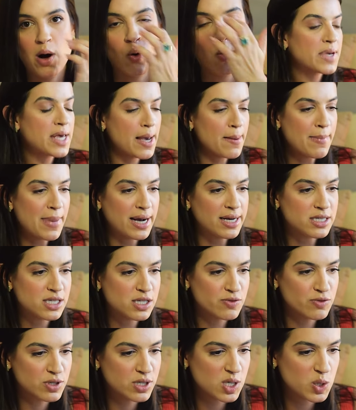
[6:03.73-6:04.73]
O que mais
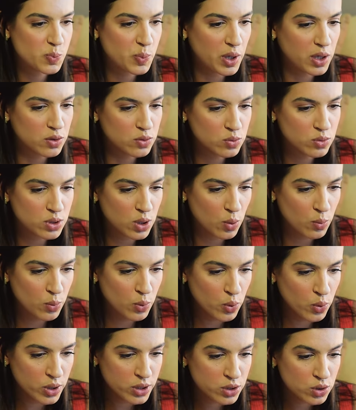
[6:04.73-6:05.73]
que vocês perguntam
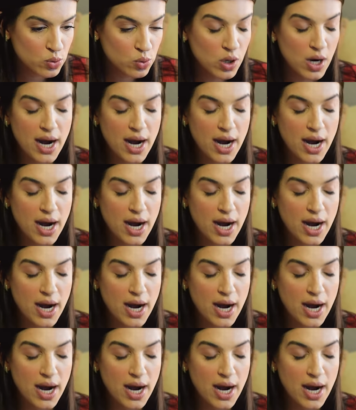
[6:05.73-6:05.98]
muito?